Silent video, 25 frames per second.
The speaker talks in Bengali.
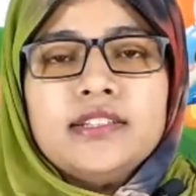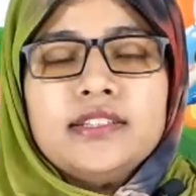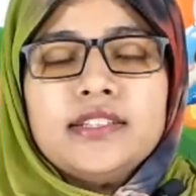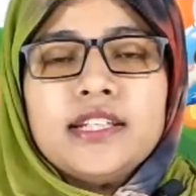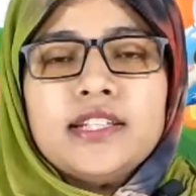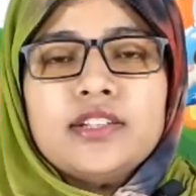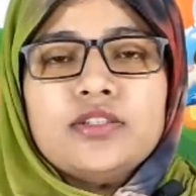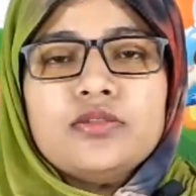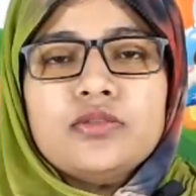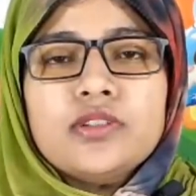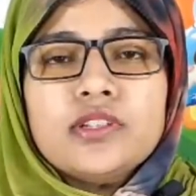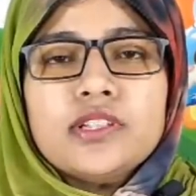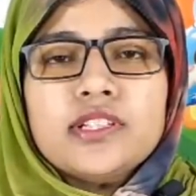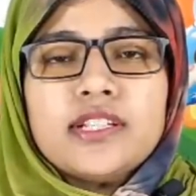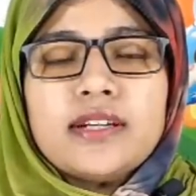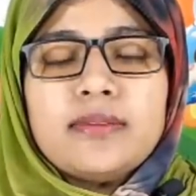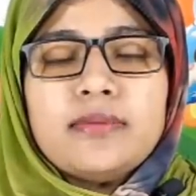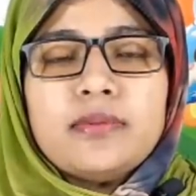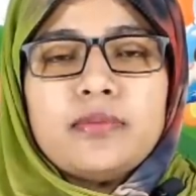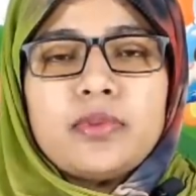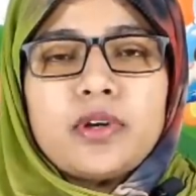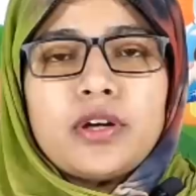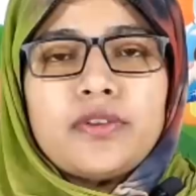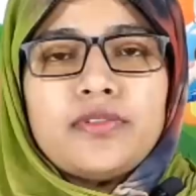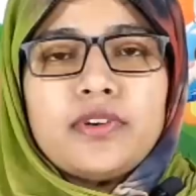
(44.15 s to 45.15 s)
যেই শুনেছে
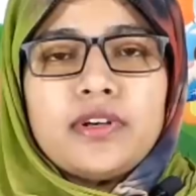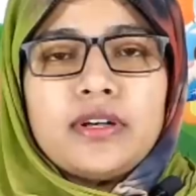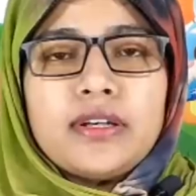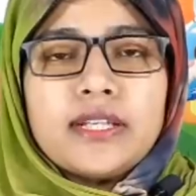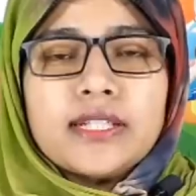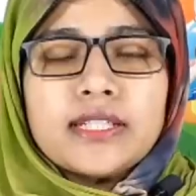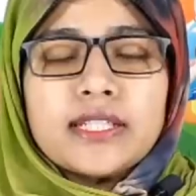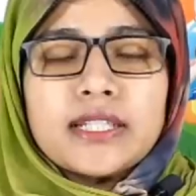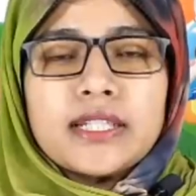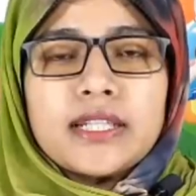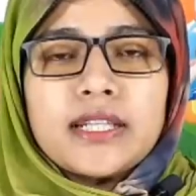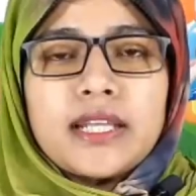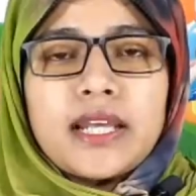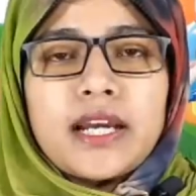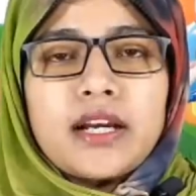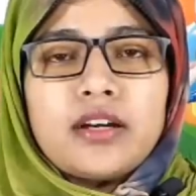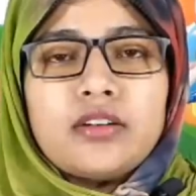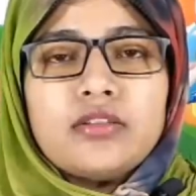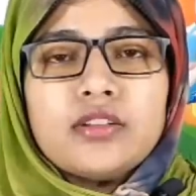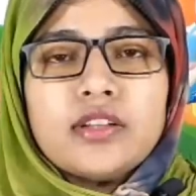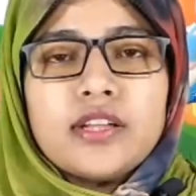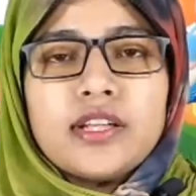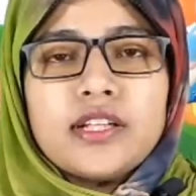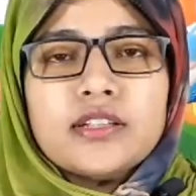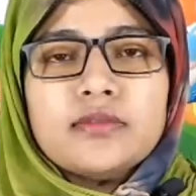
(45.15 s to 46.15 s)
আমি বয়ফ্রেন্ডের সাথে দেখা
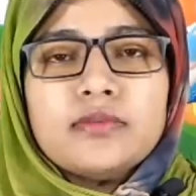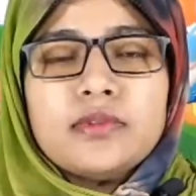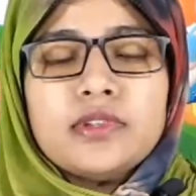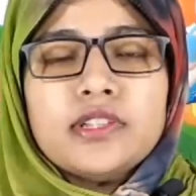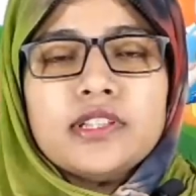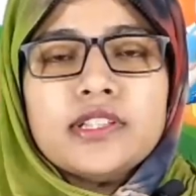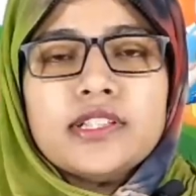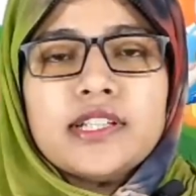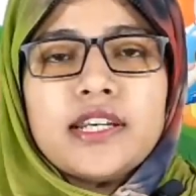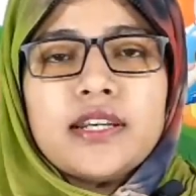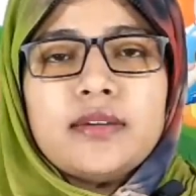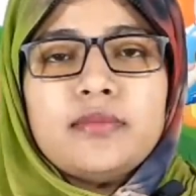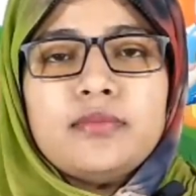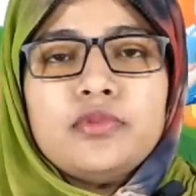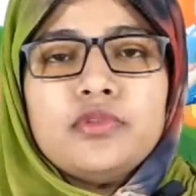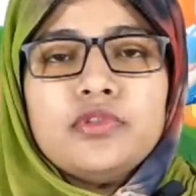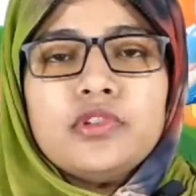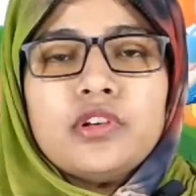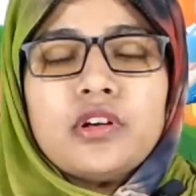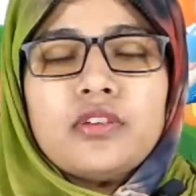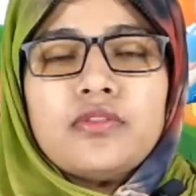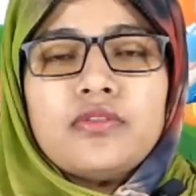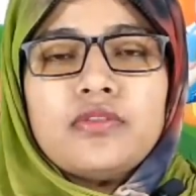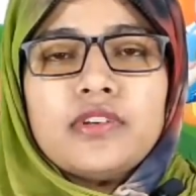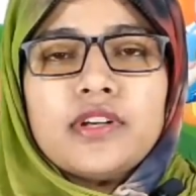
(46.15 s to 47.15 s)
করতে আসবো সেই
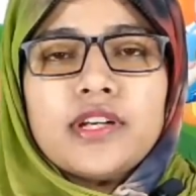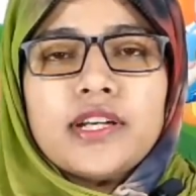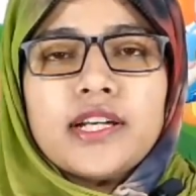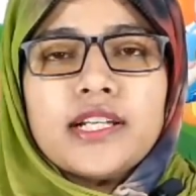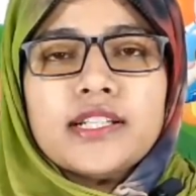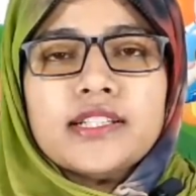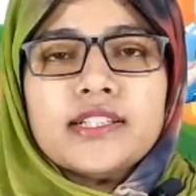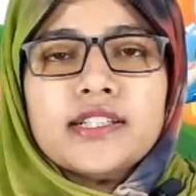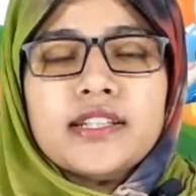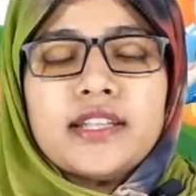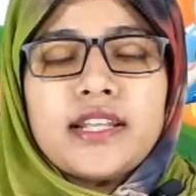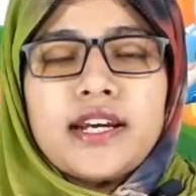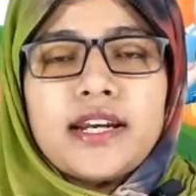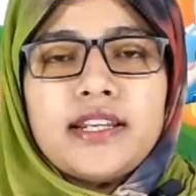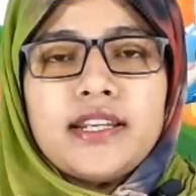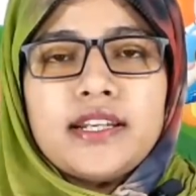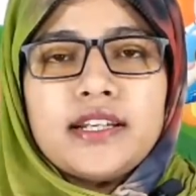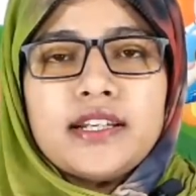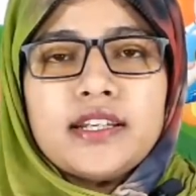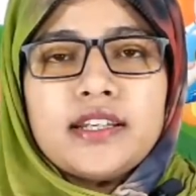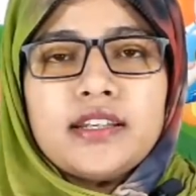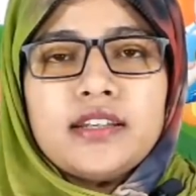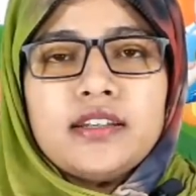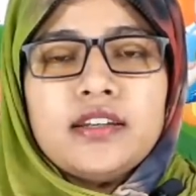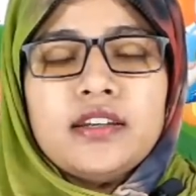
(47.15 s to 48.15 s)
মুড অফ হয়ে গেছে তাই
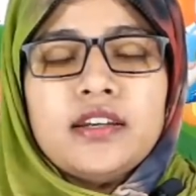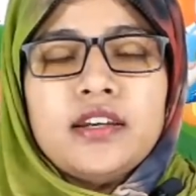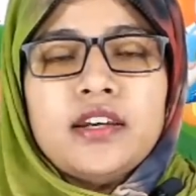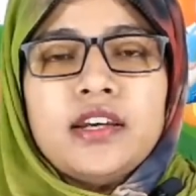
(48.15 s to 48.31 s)
নাকি